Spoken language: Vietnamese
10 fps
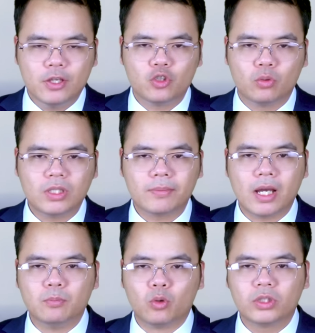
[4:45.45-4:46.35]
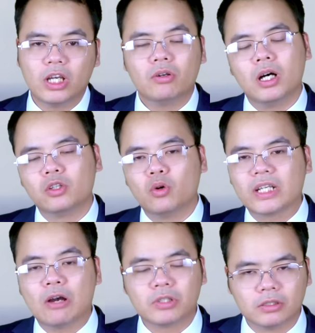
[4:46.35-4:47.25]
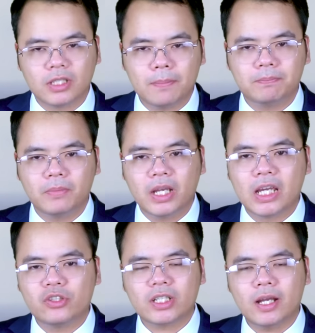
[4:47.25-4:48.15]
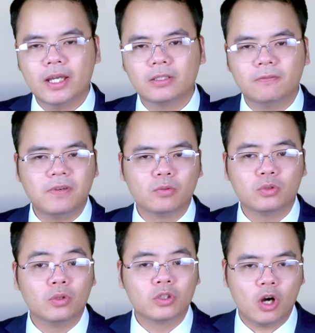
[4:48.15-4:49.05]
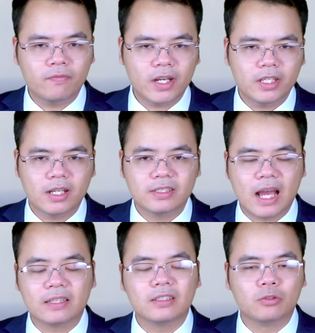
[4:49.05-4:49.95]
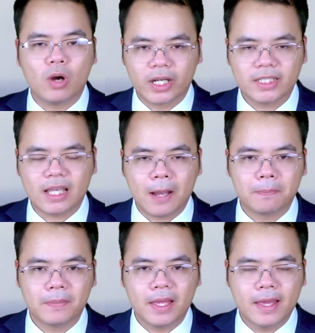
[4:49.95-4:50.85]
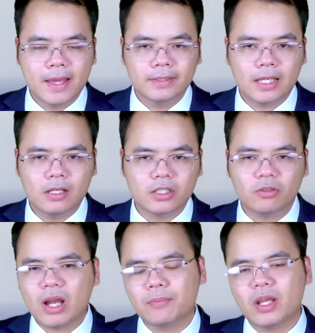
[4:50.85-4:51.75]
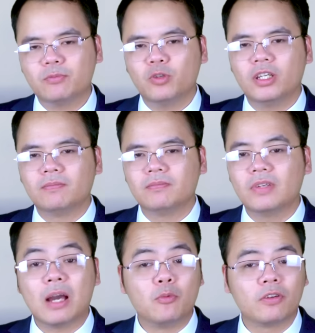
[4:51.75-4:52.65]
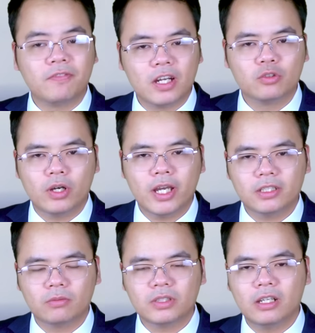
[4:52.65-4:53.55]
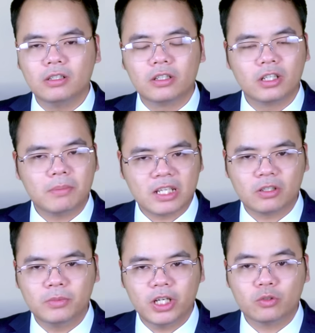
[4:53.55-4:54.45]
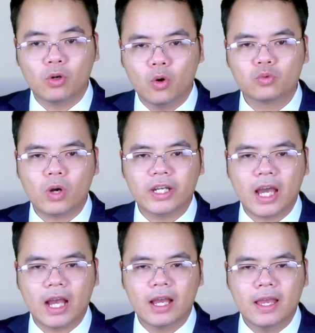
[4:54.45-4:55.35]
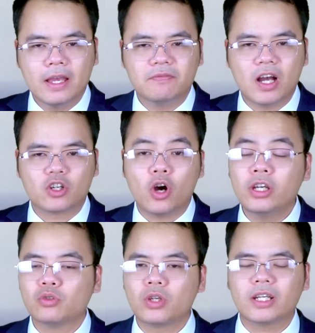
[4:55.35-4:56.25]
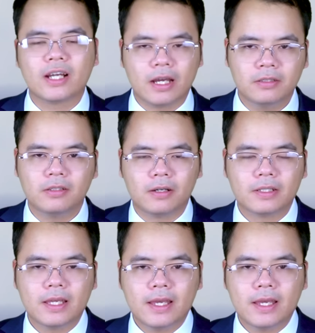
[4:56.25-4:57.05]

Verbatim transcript: Chúng tiếp cận mục tiêu ở độ cao cực thấp, khiến cho các hệ thống phòng thủ khó phát hiện ra từ khoảng cách xa. Tên lửa chống hạm Neptune là một phần của hệ thống tên lửa R ba sáu không của Ukraine và có hiệu suất khá ấn tượng.